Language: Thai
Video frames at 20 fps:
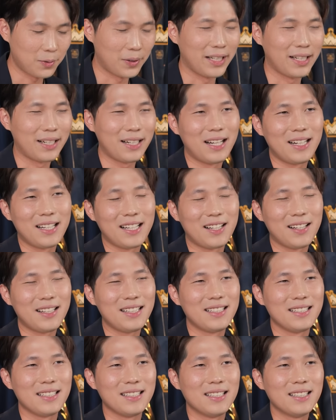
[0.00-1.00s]
ส่วนอีกเรื่องนึงก็
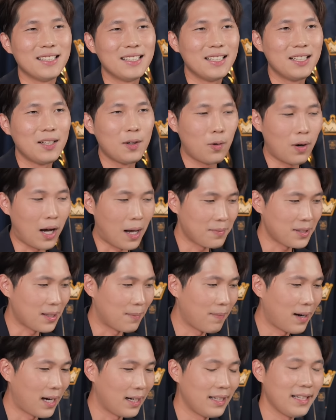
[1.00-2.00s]
คือความ
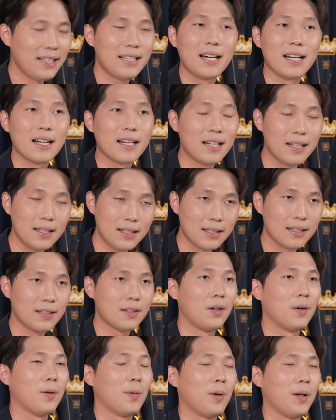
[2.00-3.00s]
สัมพันธ์ที่เกิดขึ้น
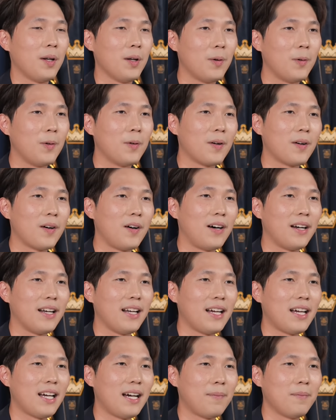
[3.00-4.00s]
ของคนในองค์กร
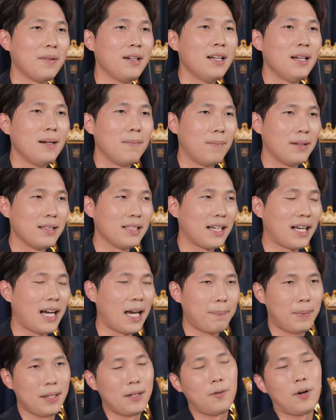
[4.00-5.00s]
นะครับมันจะก
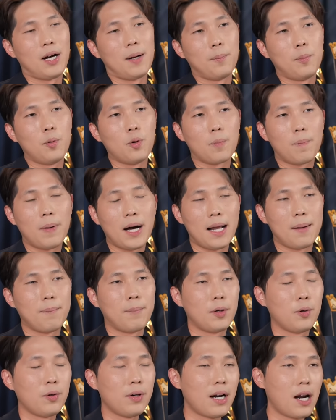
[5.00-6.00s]
ลายเป็นความผูกพัน
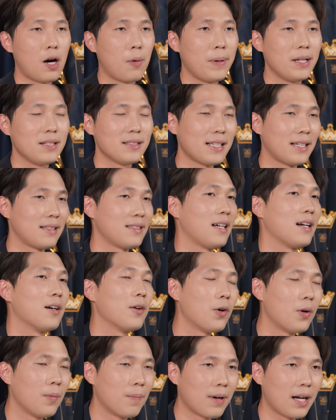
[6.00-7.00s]
มนุษย์เราเป็นสัตว์สัง
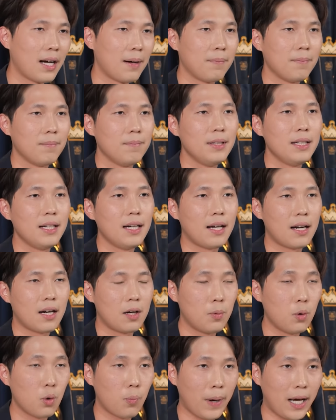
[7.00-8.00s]
คมครับเมื่อ
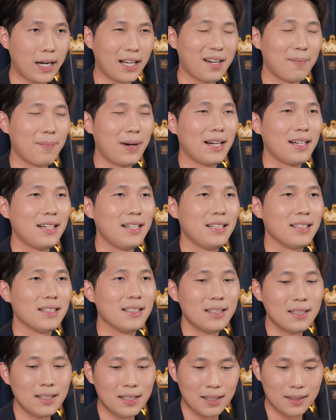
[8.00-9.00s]
เราผูกพันกันมากขึ้น
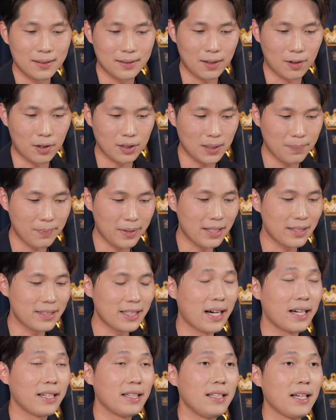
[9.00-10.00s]
เราก็จะมี
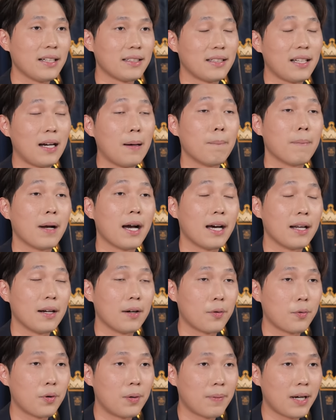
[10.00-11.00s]
ใจที่อยากจะทำงาน
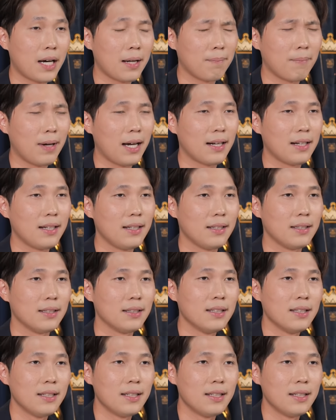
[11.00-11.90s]
ร่วมกันมากขึ้น